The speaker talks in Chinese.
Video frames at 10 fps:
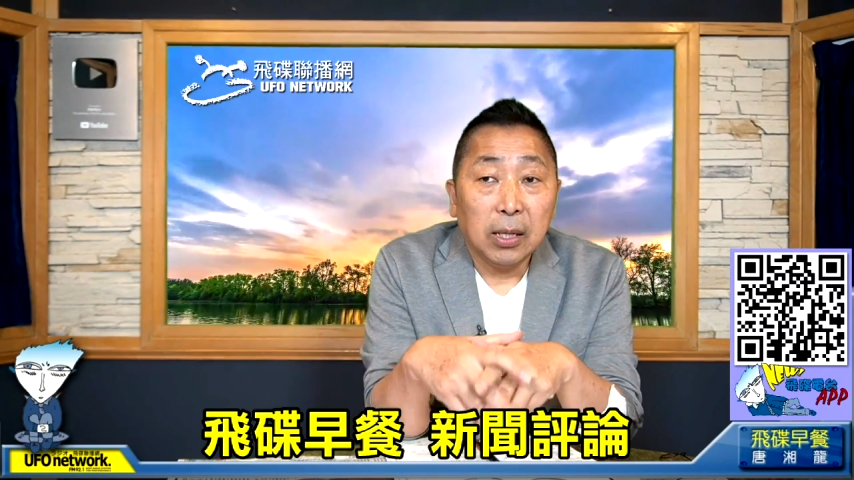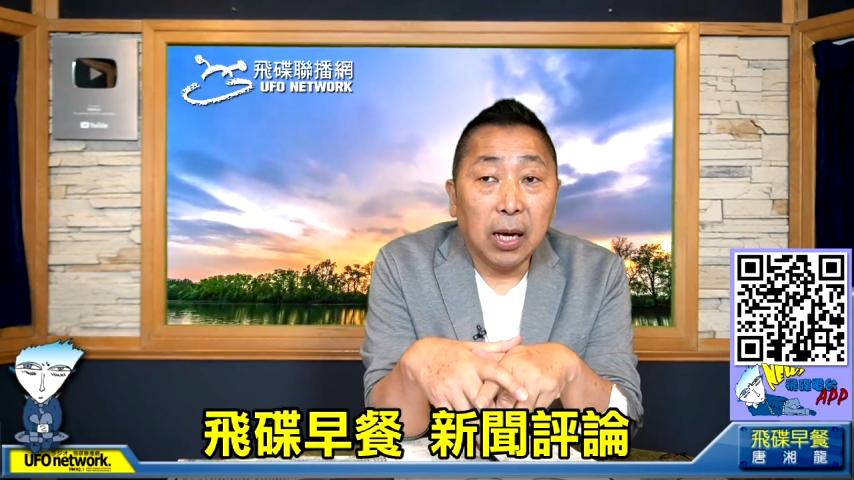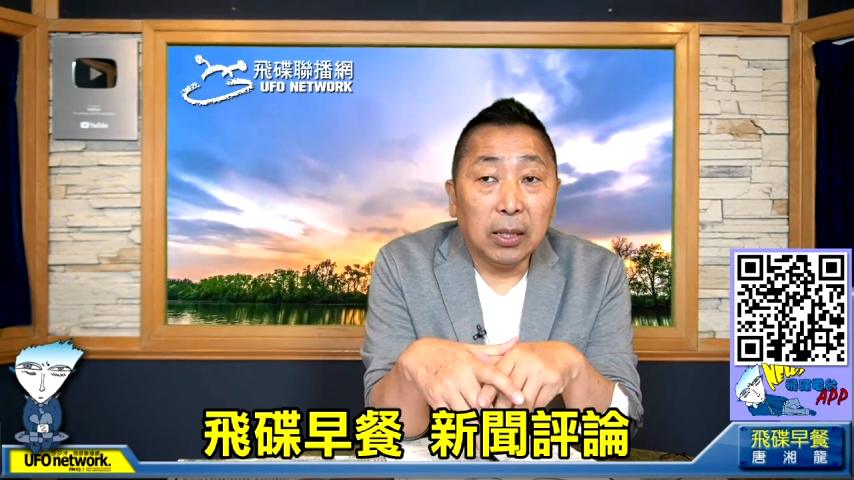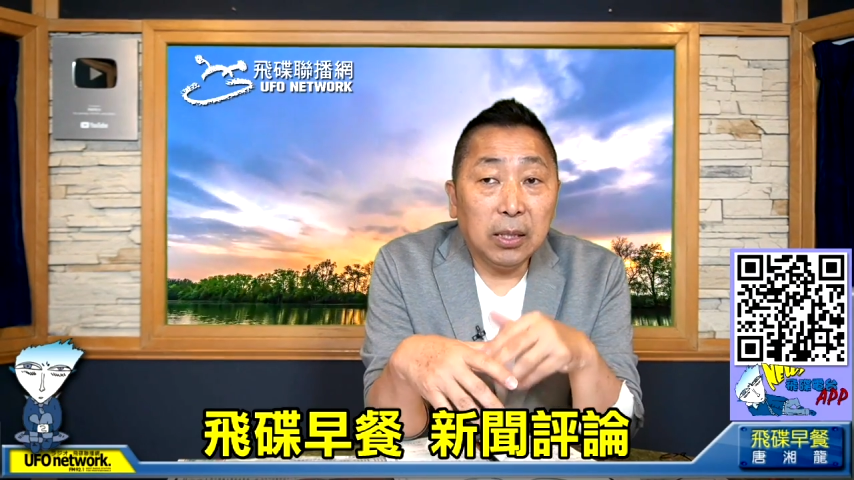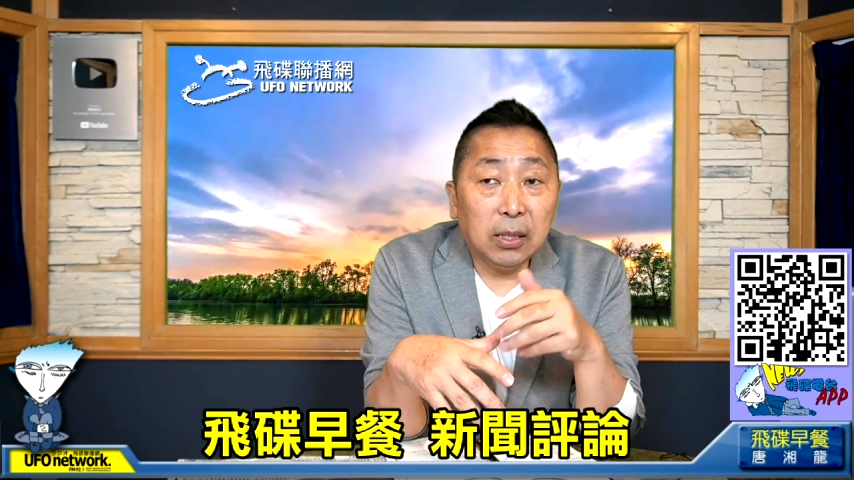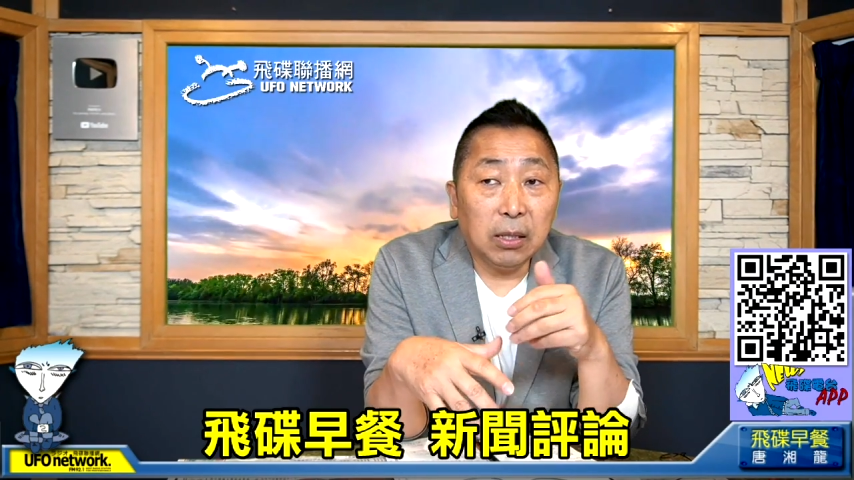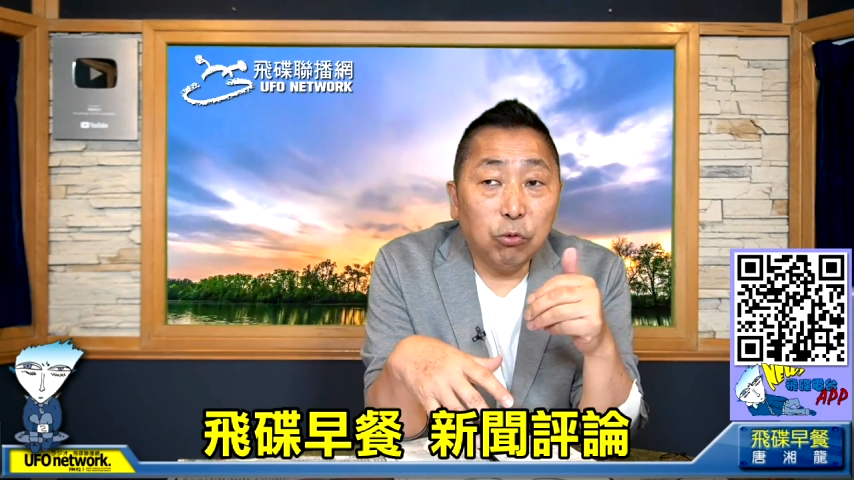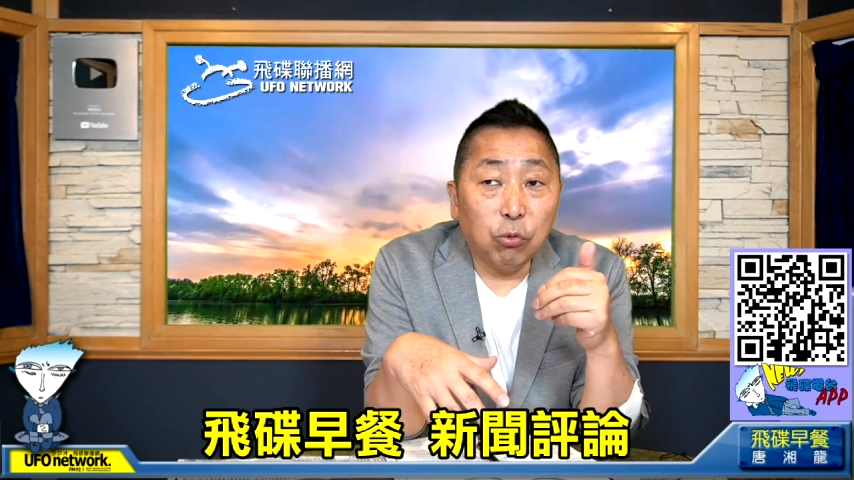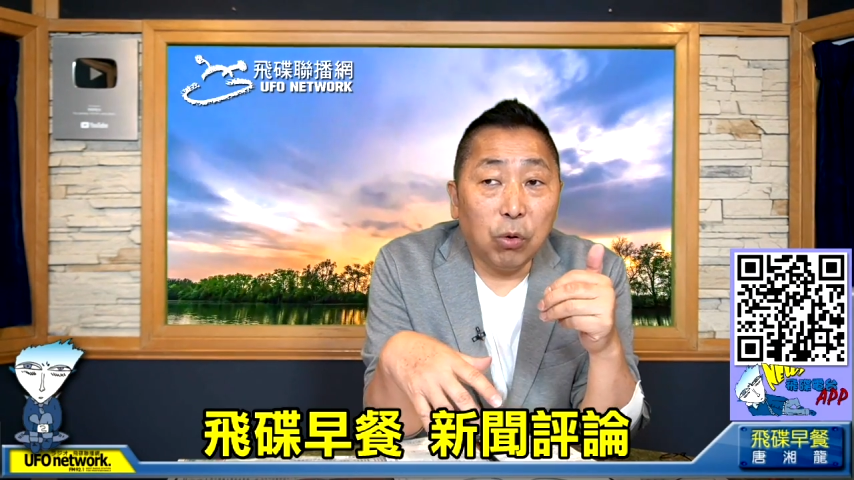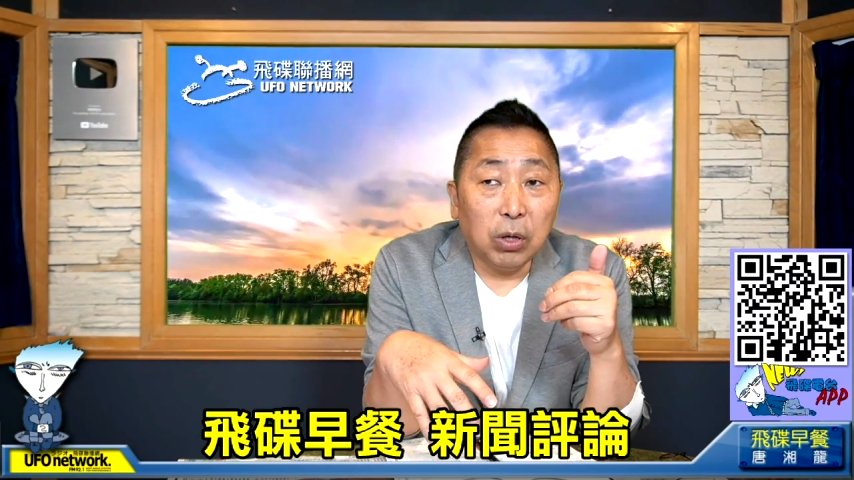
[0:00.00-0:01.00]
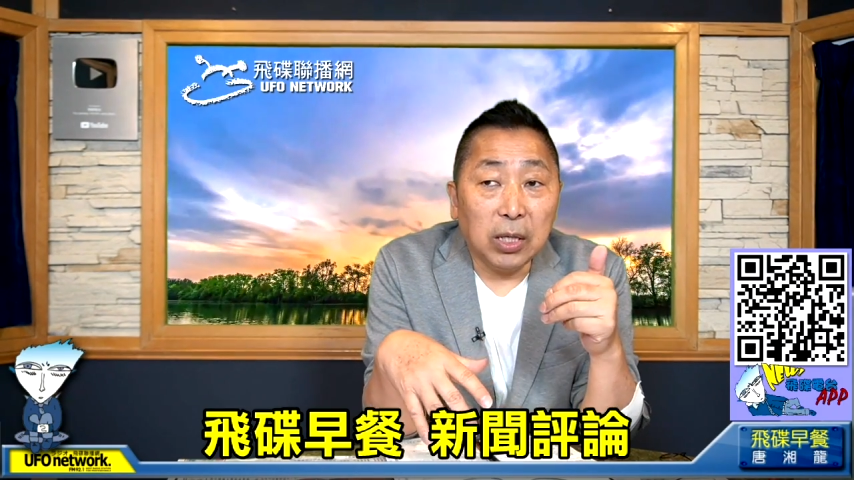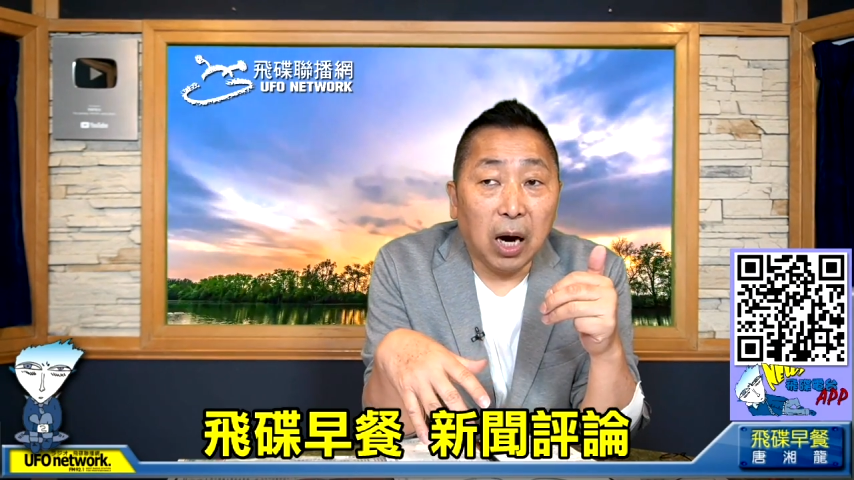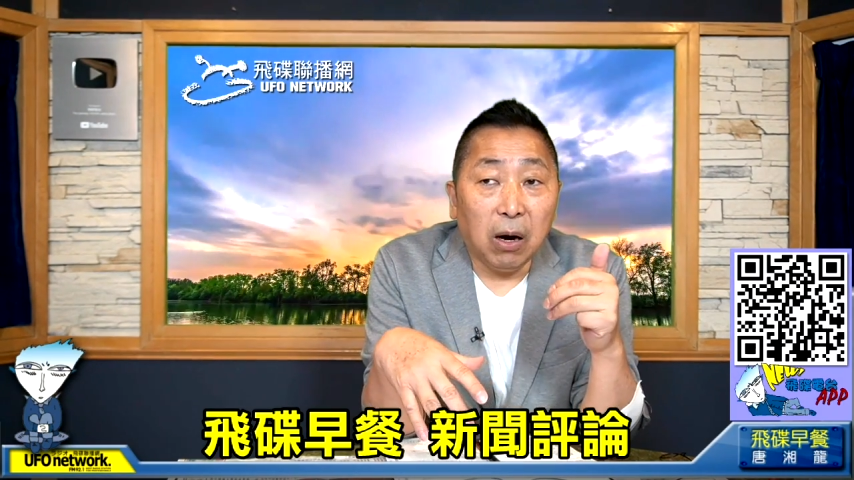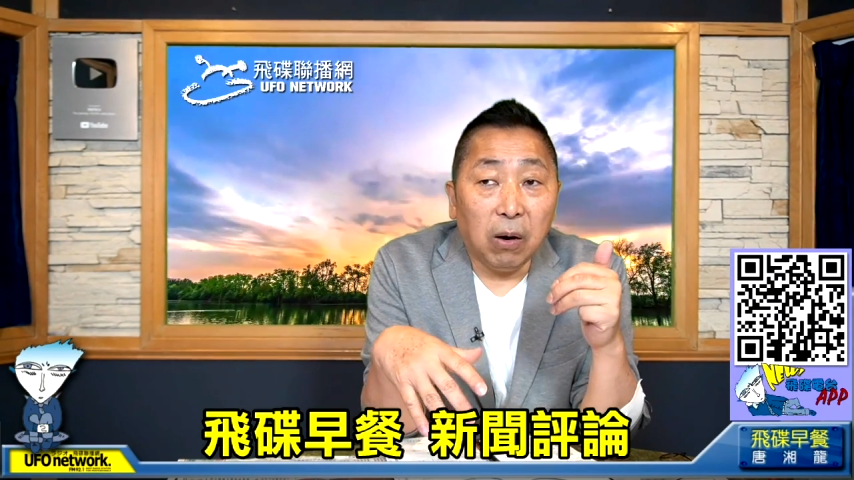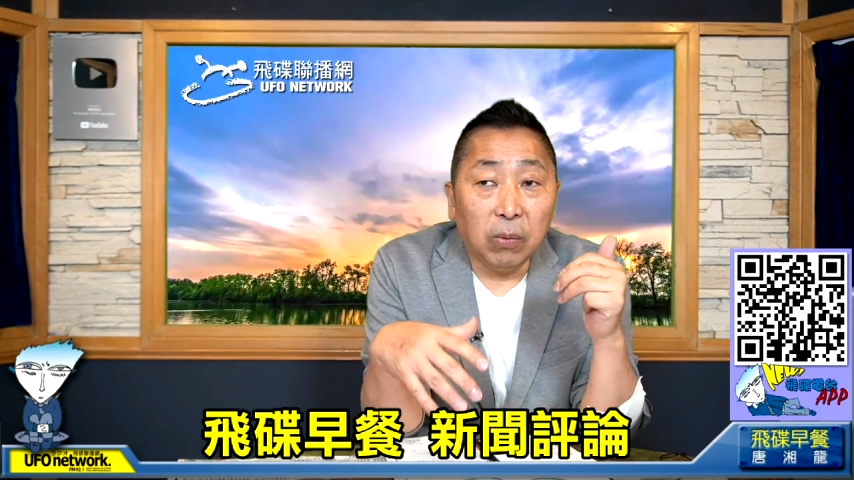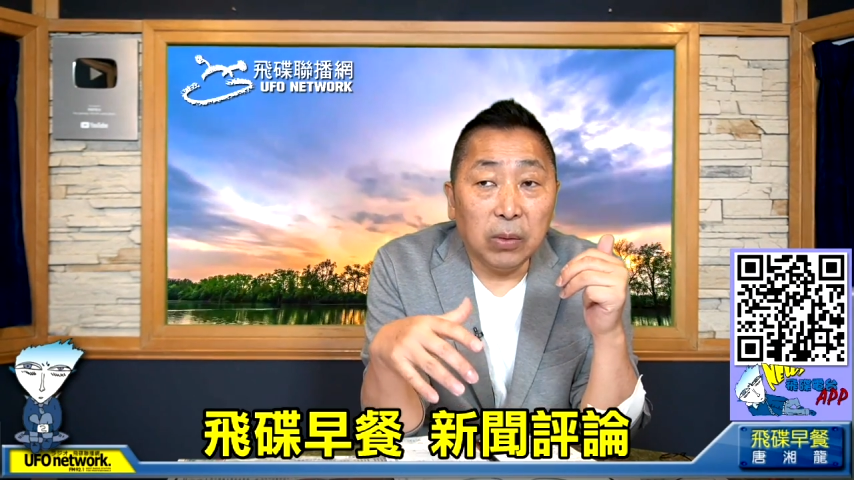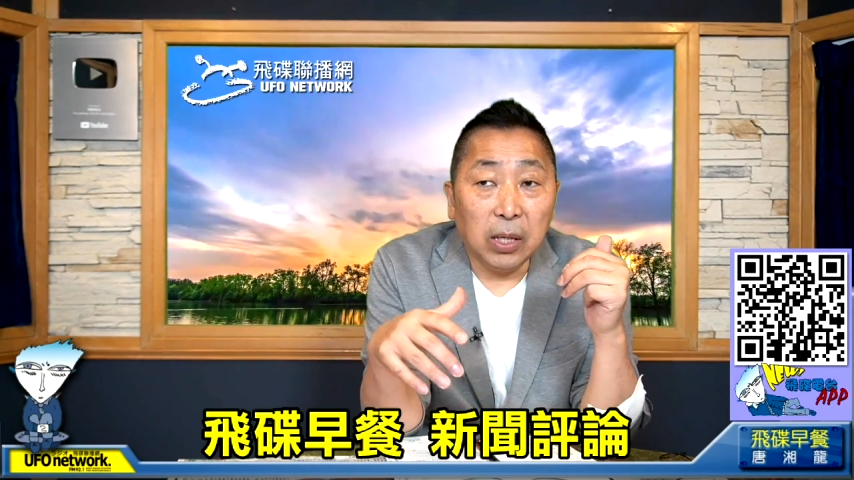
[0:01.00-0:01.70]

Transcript: 那第一个，如果你要